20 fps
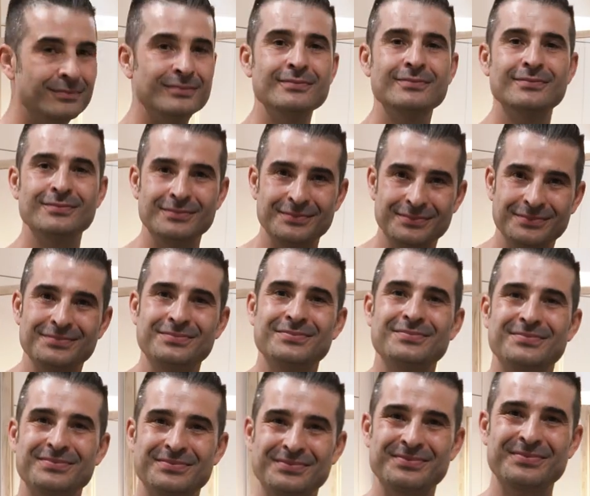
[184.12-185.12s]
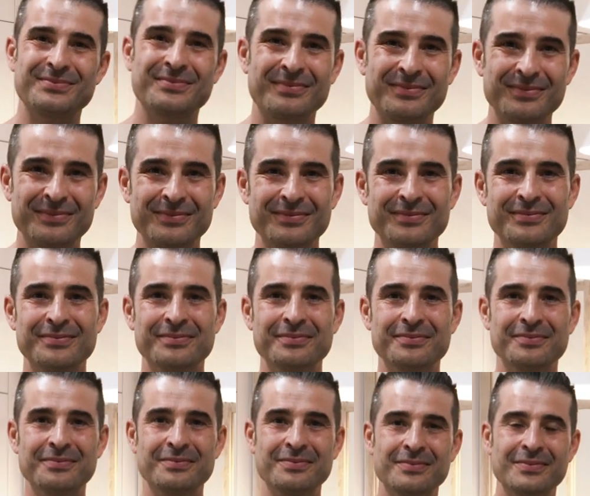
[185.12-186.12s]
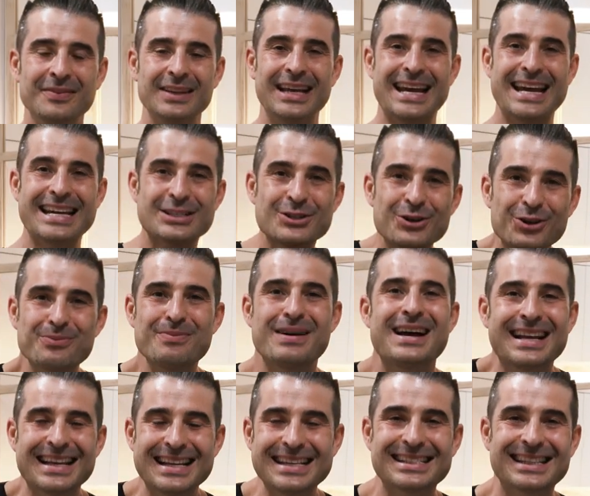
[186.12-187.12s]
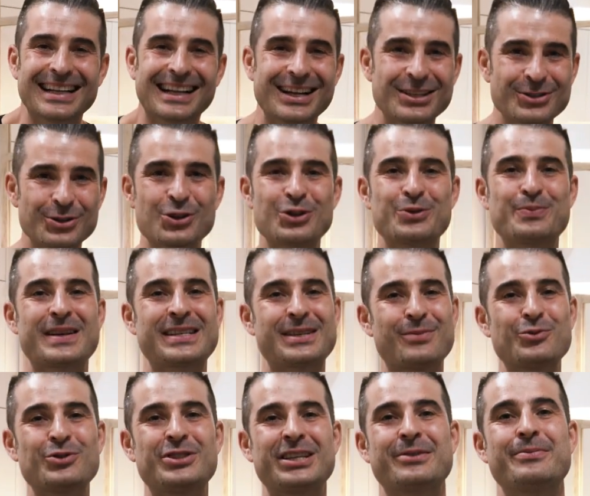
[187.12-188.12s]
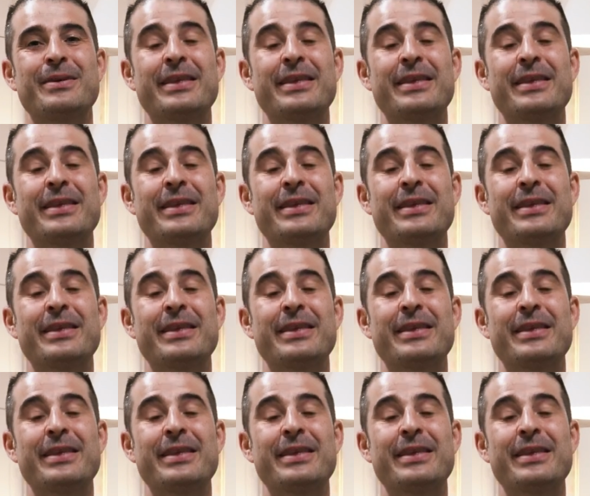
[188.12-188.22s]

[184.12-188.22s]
hacer con un horno de 60 de alto? Es normal, este caso nos pasa muchas